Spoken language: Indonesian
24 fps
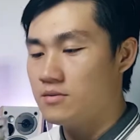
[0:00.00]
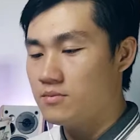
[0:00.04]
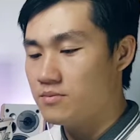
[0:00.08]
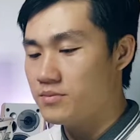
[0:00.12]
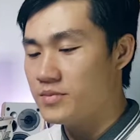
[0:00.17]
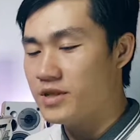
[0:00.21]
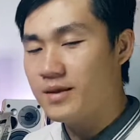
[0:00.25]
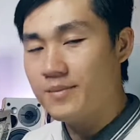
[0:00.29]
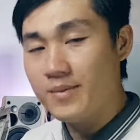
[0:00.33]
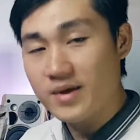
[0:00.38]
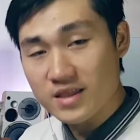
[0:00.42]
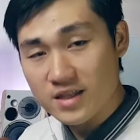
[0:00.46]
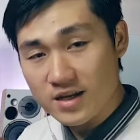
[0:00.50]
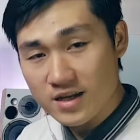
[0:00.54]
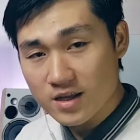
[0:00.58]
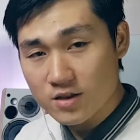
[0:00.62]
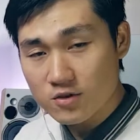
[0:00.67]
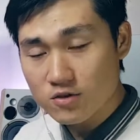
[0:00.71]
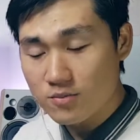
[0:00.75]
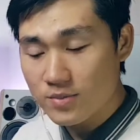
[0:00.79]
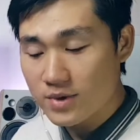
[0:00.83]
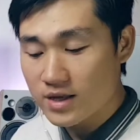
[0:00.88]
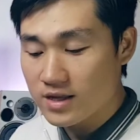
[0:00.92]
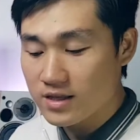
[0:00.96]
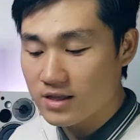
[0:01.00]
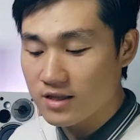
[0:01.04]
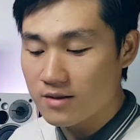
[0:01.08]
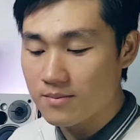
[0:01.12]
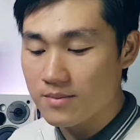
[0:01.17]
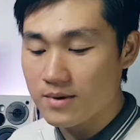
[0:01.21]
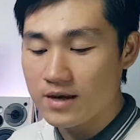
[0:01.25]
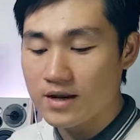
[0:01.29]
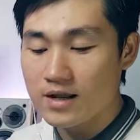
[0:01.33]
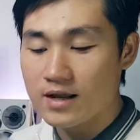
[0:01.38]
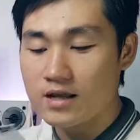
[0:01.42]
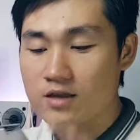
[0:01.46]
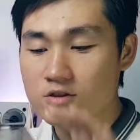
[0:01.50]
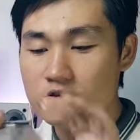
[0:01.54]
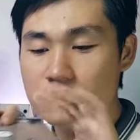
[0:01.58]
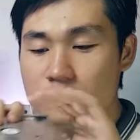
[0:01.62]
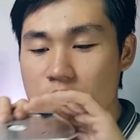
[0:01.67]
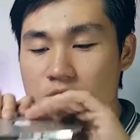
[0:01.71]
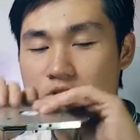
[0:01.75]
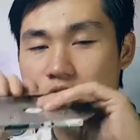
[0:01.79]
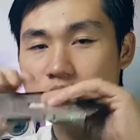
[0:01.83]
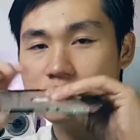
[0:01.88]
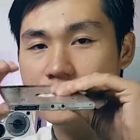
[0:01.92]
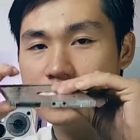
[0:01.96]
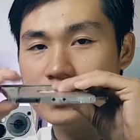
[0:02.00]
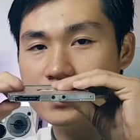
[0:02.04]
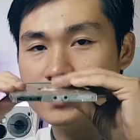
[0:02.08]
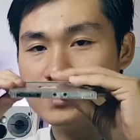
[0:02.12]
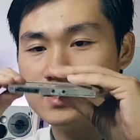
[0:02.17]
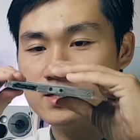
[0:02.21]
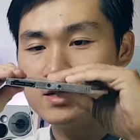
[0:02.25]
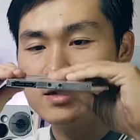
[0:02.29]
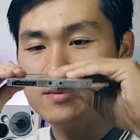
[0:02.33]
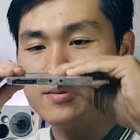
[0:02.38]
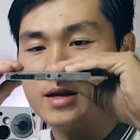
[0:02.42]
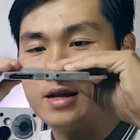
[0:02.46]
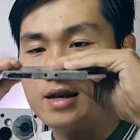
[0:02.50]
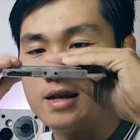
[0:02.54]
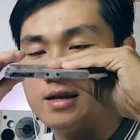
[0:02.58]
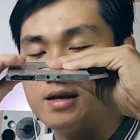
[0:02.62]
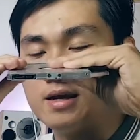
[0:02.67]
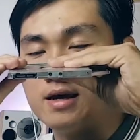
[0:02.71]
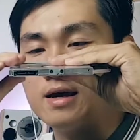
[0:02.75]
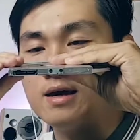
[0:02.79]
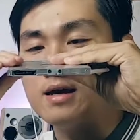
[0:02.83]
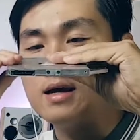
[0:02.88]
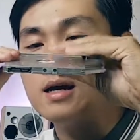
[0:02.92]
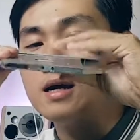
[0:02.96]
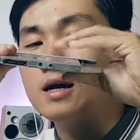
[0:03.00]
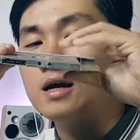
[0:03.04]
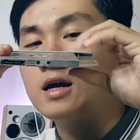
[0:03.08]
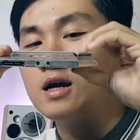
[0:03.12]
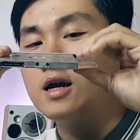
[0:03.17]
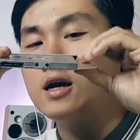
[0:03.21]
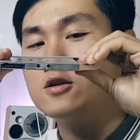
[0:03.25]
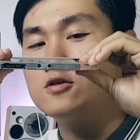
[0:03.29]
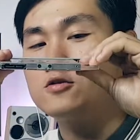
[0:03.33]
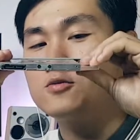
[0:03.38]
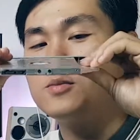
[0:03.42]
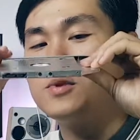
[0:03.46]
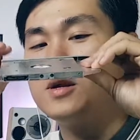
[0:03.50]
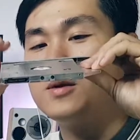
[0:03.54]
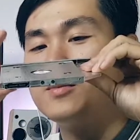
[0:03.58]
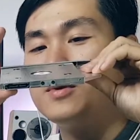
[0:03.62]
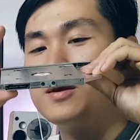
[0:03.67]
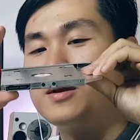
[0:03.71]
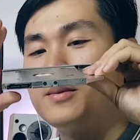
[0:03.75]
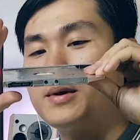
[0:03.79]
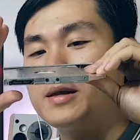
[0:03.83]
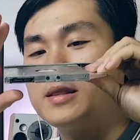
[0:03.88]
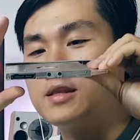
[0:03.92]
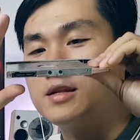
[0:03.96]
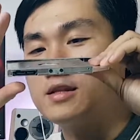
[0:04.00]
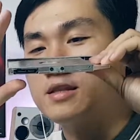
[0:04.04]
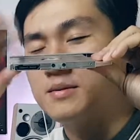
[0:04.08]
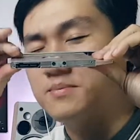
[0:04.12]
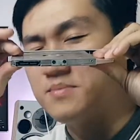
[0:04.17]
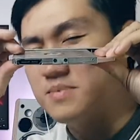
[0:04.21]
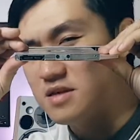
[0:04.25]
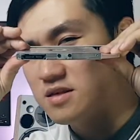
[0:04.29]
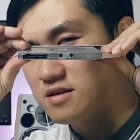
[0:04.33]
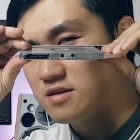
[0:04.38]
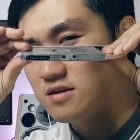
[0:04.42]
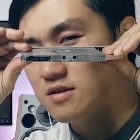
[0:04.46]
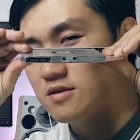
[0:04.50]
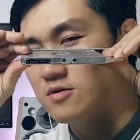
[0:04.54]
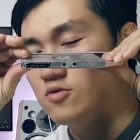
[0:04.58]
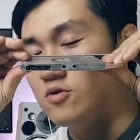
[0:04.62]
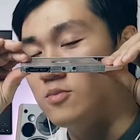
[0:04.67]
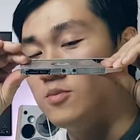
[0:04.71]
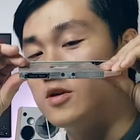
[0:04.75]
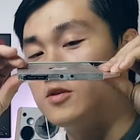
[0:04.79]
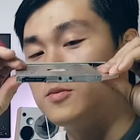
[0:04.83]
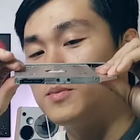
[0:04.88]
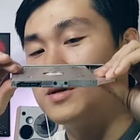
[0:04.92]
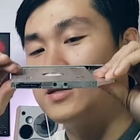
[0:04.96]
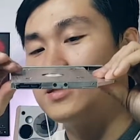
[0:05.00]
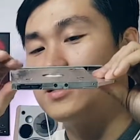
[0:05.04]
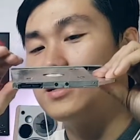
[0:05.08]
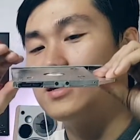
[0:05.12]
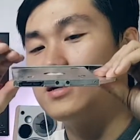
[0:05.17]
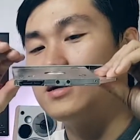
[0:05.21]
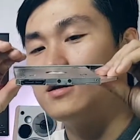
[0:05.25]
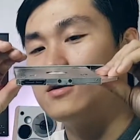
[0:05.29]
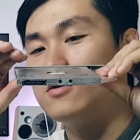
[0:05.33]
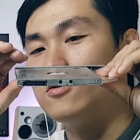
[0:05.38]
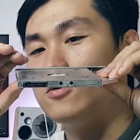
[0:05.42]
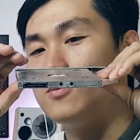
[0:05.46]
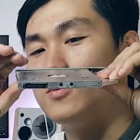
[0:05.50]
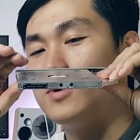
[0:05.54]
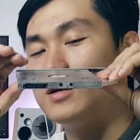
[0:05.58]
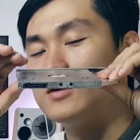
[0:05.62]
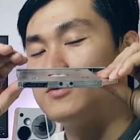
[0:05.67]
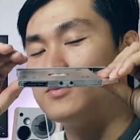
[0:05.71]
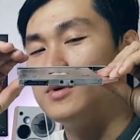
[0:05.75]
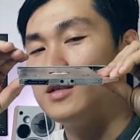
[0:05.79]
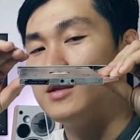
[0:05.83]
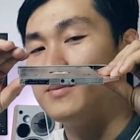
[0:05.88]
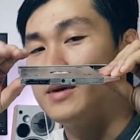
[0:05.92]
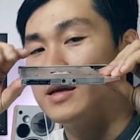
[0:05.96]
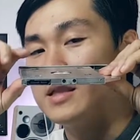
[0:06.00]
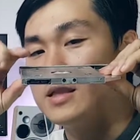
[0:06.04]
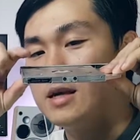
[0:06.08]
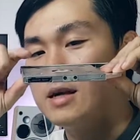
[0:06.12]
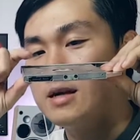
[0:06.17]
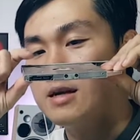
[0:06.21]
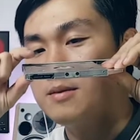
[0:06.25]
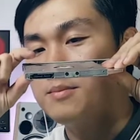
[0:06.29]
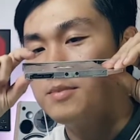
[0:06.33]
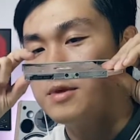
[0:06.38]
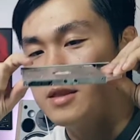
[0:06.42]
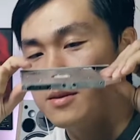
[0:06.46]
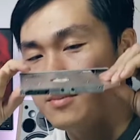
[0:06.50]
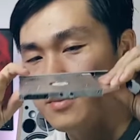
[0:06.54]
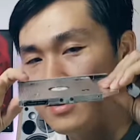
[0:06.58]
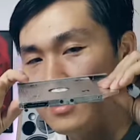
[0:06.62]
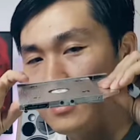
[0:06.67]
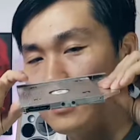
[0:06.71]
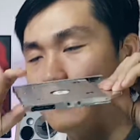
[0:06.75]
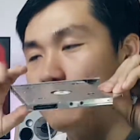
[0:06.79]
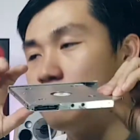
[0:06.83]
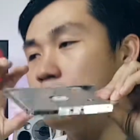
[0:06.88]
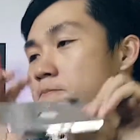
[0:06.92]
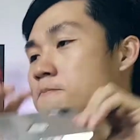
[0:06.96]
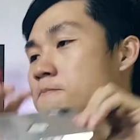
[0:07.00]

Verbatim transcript: Milimeternya itu bedanya di mana? Itu bentuknya di sini bedanya. Kalau 9 mm tipis, 12 meter, 12 mm lebih tebal.